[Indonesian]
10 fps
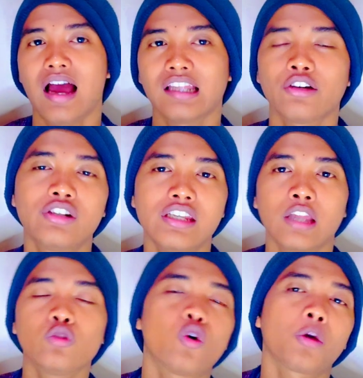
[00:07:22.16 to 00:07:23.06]
atau
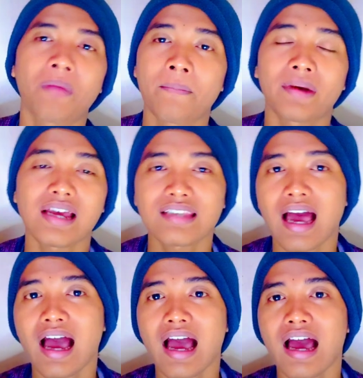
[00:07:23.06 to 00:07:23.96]
dia tuh korban
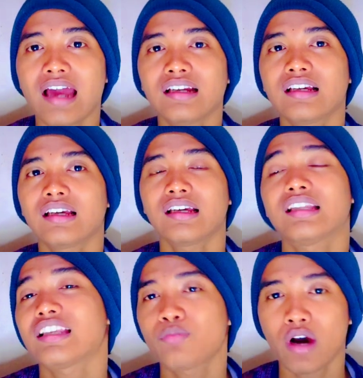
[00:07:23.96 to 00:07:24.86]
perasaan
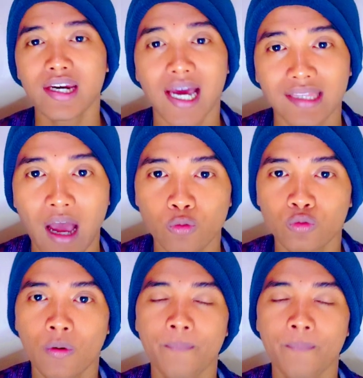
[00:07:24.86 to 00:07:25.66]
kita semua kan nggak tahu